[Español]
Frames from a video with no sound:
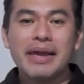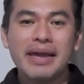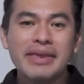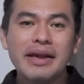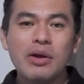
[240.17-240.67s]

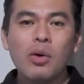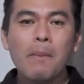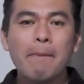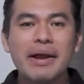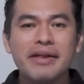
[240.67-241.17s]
pequeña
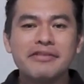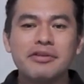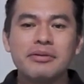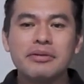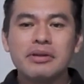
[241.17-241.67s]

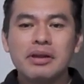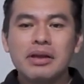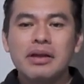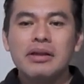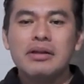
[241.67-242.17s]
comparación
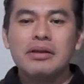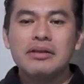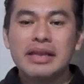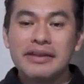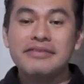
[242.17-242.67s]

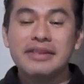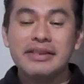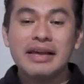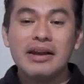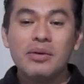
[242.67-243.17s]
de este
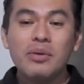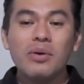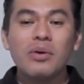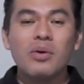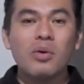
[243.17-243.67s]

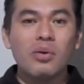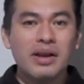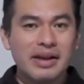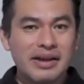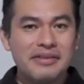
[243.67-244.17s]
diálogo
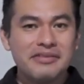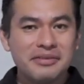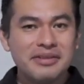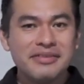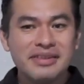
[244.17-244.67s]
con la
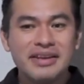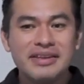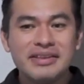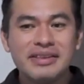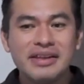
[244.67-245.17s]
canción de
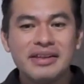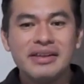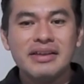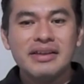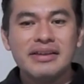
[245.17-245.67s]
Estrellita
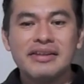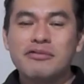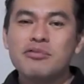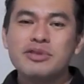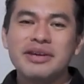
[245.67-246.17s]
que
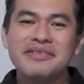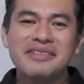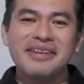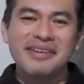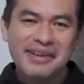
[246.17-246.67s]

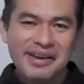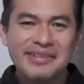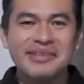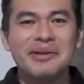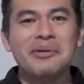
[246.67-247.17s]
escuchaste
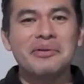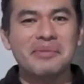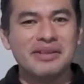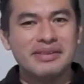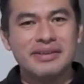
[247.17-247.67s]

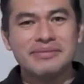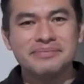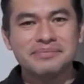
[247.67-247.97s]
anteriormente.